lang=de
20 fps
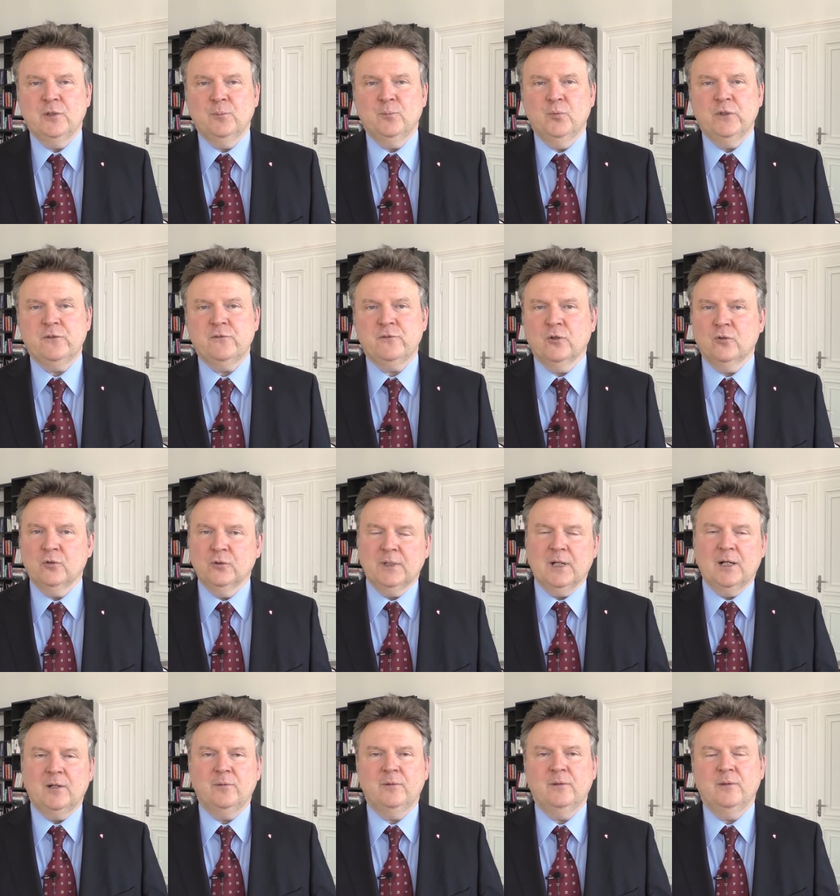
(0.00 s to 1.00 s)
Geburtstag und
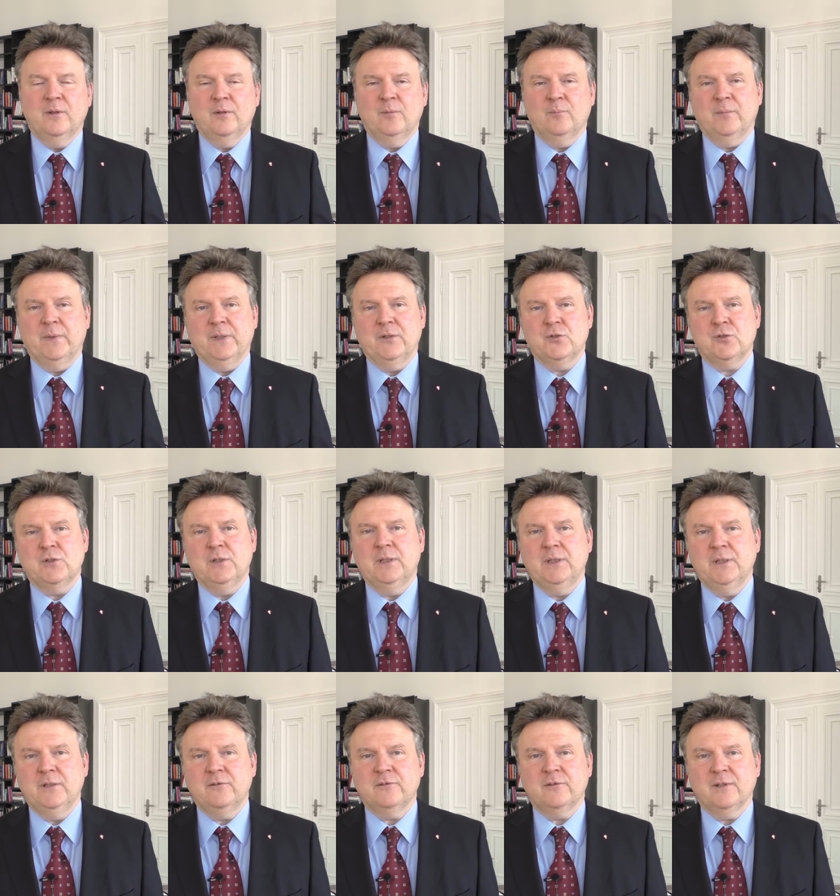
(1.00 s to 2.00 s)
allen Menschen
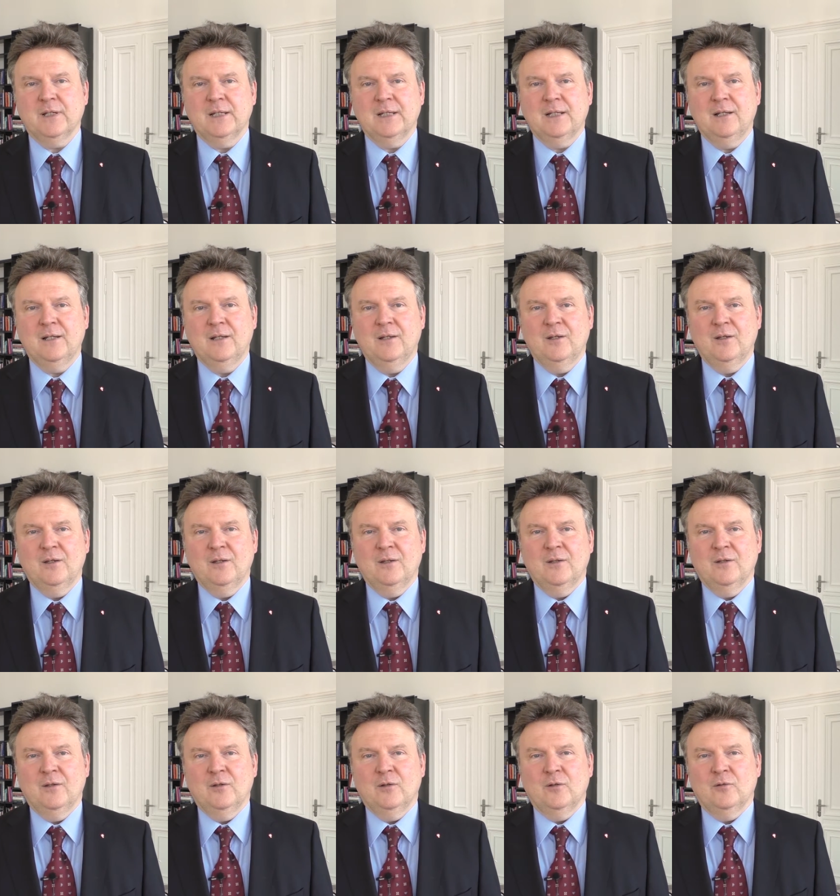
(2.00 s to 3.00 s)
in Israel
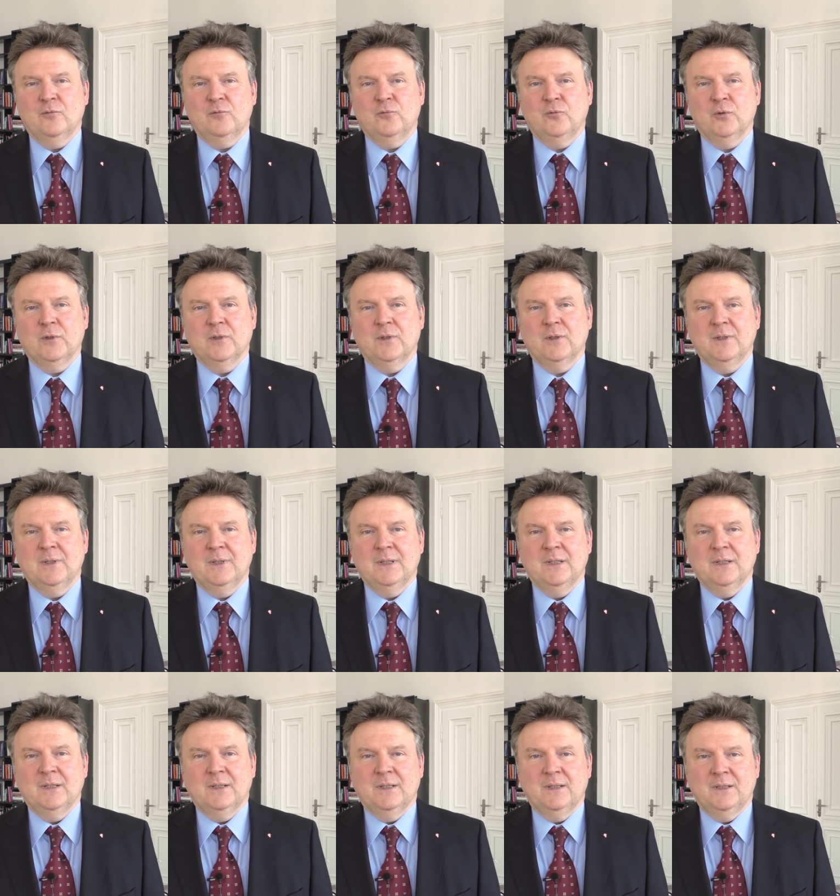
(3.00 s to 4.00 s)
für
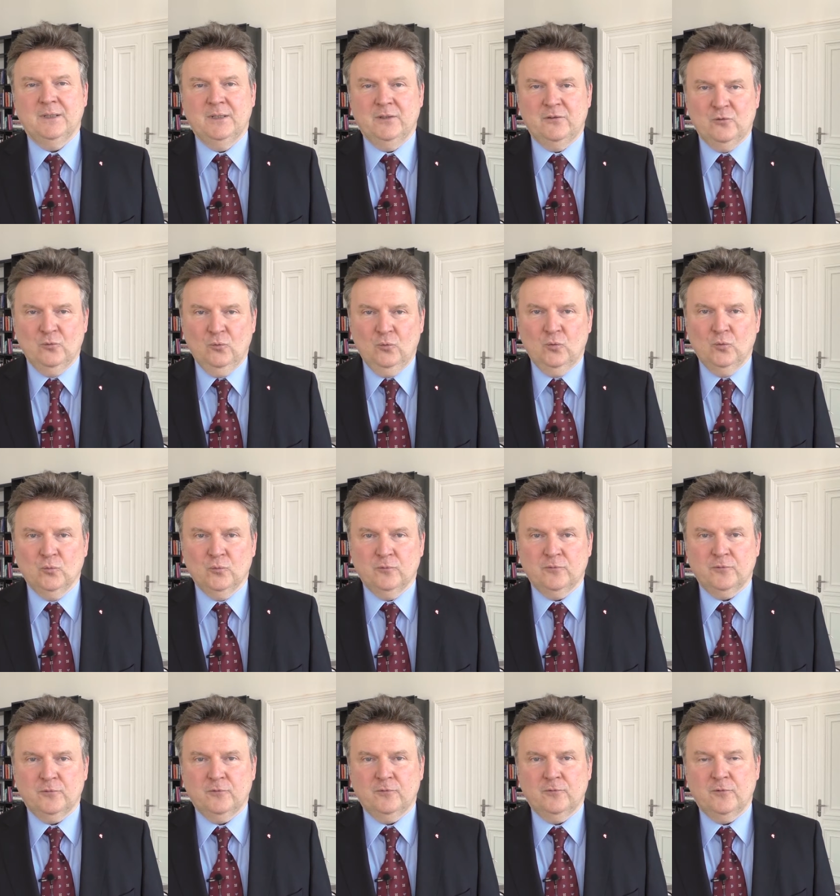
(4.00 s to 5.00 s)
die
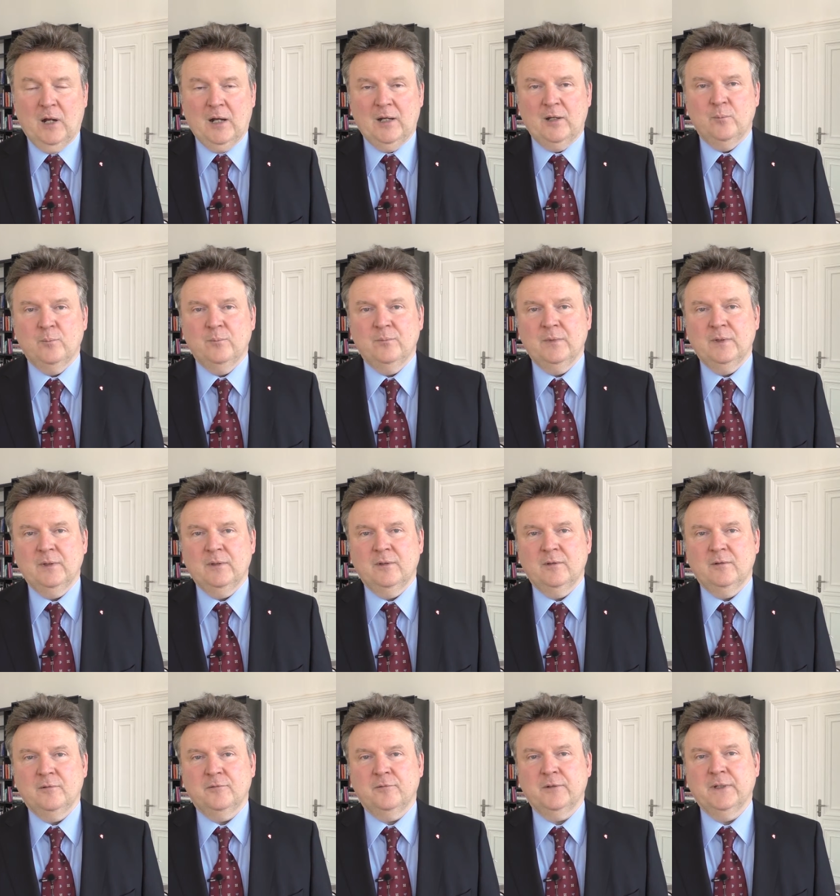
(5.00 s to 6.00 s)
Zukunft, vor allem
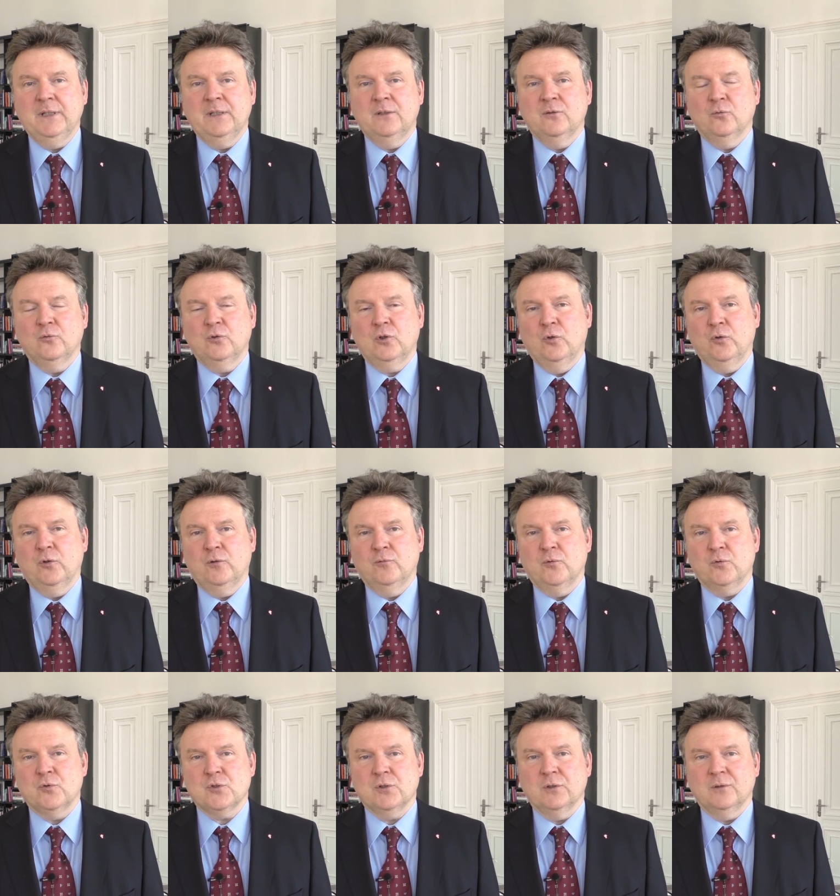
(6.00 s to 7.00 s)
Frieden und Glück
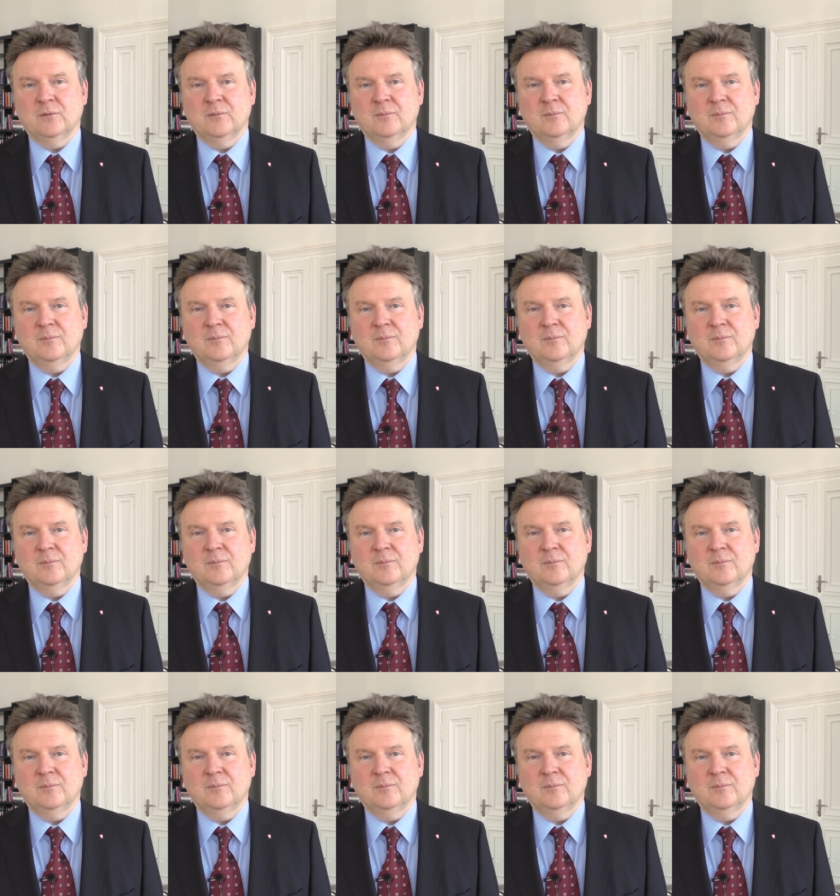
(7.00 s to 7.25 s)
wünschen.